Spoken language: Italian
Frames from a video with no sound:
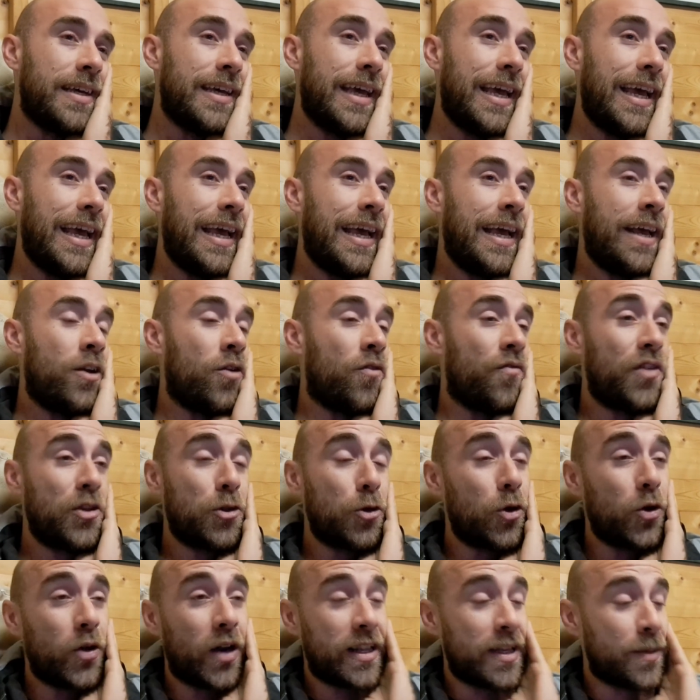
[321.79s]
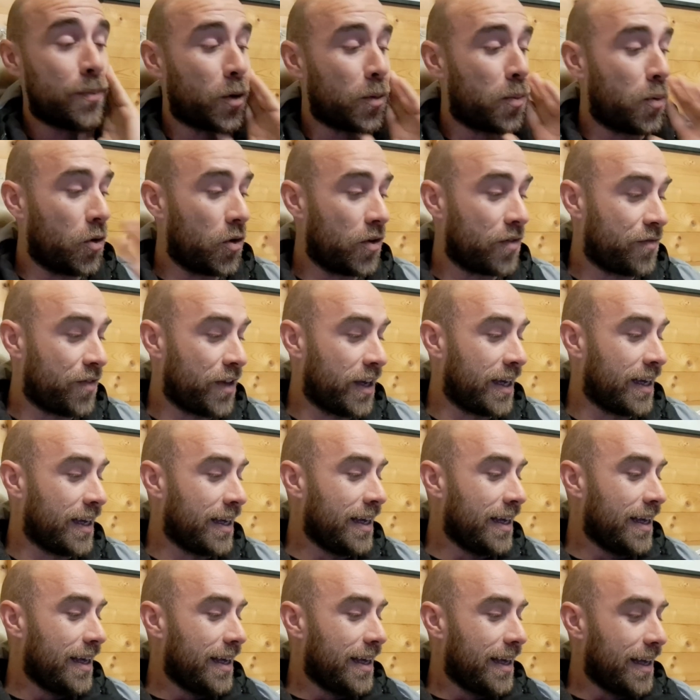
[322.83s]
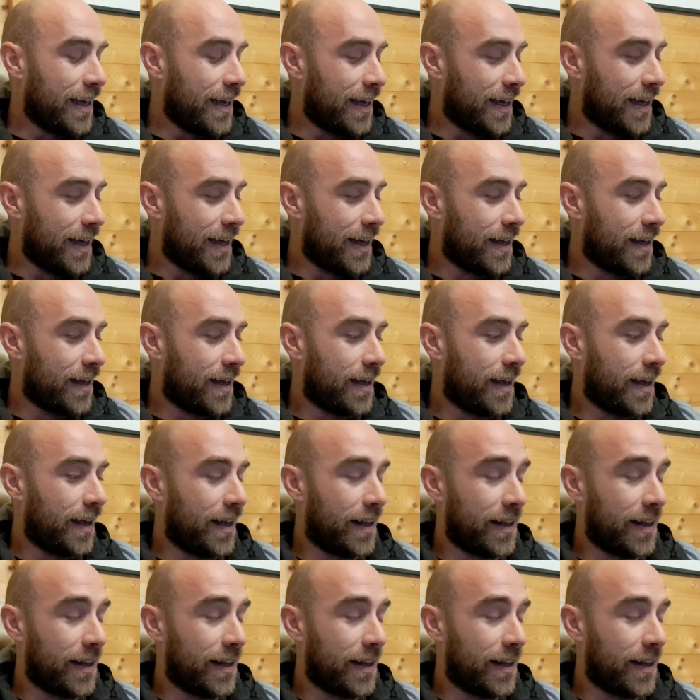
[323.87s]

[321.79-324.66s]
E non vedo l'ora di proporvi eh,